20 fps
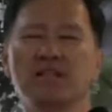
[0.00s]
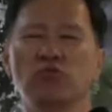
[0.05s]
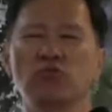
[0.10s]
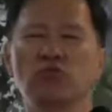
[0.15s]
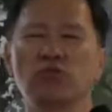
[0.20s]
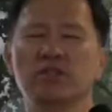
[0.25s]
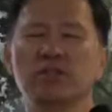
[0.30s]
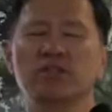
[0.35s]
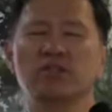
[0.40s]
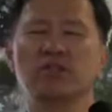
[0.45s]

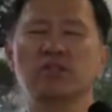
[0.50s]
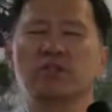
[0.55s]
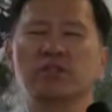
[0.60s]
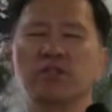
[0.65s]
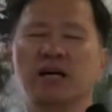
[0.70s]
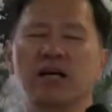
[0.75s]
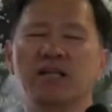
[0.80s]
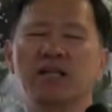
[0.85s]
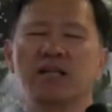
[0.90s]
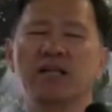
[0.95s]
이루어지는
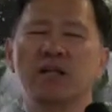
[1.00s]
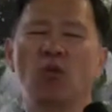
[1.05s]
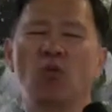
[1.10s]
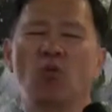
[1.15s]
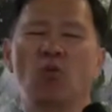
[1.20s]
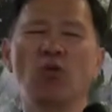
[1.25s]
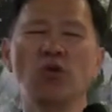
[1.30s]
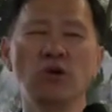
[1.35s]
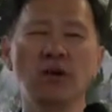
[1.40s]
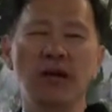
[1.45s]
것이 아니라
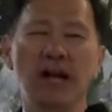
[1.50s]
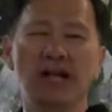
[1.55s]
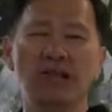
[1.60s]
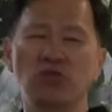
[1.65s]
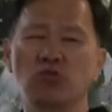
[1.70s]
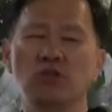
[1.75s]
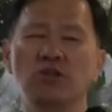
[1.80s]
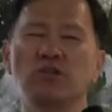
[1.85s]
오늘날도